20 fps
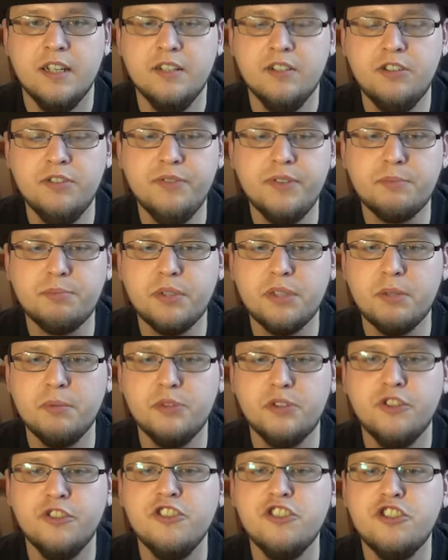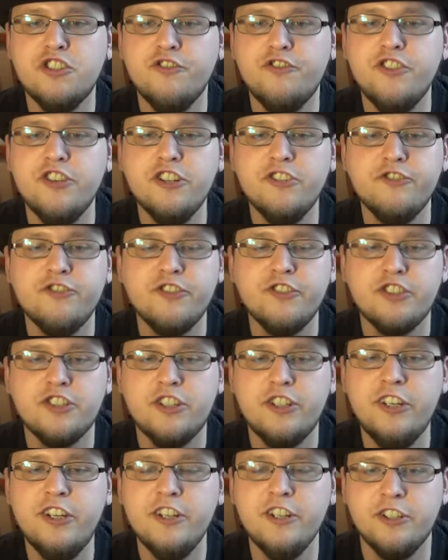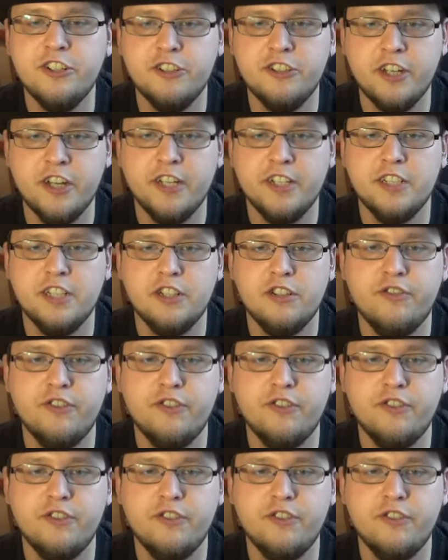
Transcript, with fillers: Czy wy, przepraszam, czy, czy wy wyszliście ze